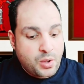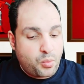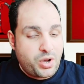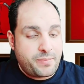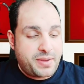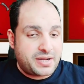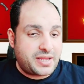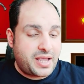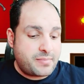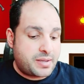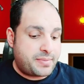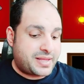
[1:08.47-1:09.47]

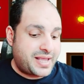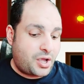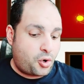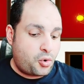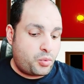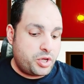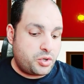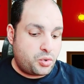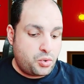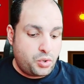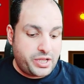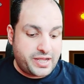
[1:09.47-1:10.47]
والبرنامج بتاعه
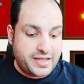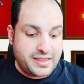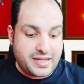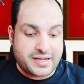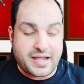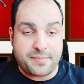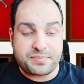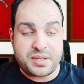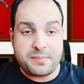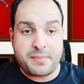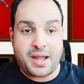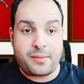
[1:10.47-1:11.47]
ويقول ان
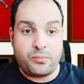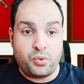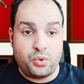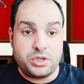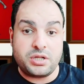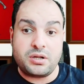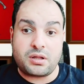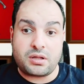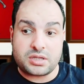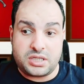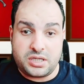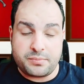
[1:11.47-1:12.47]
الكابتن محمود
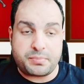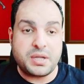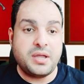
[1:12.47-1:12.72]
الخطيب